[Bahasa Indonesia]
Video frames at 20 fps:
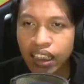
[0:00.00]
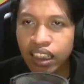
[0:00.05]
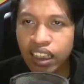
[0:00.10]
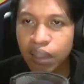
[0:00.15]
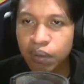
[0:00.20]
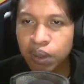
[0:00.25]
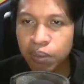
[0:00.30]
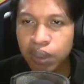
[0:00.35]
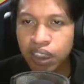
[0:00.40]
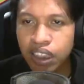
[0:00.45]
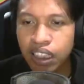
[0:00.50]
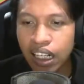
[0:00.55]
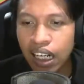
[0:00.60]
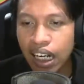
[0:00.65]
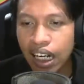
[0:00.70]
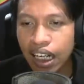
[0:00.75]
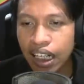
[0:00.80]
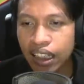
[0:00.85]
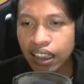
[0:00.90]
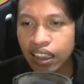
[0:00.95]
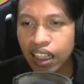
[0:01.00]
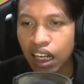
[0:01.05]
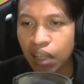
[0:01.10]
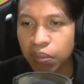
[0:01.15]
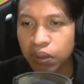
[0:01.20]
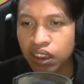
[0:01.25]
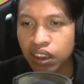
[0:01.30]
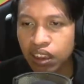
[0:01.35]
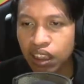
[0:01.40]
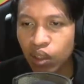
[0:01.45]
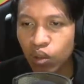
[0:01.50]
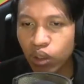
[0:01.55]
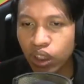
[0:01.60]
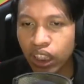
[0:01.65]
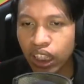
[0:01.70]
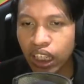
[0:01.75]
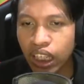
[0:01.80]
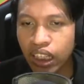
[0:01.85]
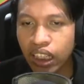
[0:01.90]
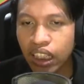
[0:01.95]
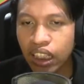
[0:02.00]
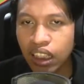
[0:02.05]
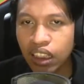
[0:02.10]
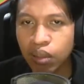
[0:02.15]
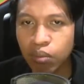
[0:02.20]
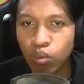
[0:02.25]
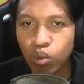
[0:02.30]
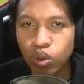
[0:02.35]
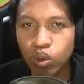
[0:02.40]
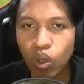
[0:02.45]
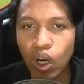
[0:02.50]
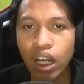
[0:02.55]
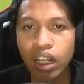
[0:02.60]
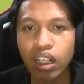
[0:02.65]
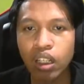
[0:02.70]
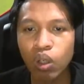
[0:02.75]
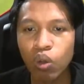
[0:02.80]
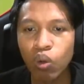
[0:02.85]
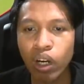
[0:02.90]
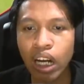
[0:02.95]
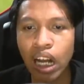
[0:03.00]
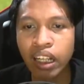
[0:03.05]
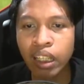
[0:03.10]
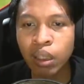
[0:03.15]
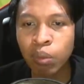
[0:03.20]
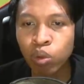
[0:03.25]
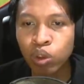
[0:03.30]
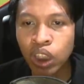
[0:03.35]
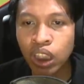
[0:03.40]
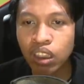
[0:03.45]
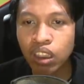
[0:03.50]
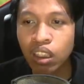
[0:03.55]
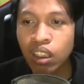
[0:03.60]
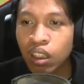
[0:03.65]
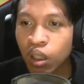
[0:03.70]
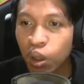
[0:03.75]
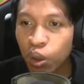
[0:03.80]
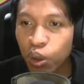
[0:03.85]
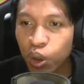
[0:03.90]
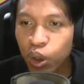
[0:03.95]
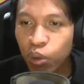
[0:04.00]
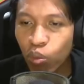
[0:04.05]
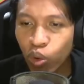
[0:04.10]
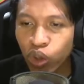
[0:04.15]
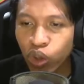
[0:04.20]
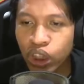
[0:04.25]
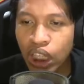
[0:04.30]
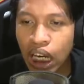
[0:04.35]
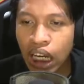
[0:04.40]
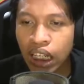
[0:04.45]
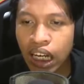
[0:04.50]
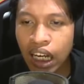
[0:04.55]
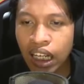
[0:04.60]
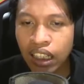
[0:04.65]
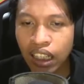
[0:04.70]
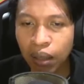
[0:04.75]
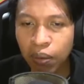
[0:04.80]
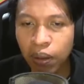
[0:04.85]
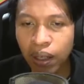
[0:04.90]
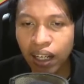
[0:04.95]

Tidak bisa mendekat. Dark vision terlalu GG. Tembus. Oh, ada keluar lagi. Buset. Dimuntahkan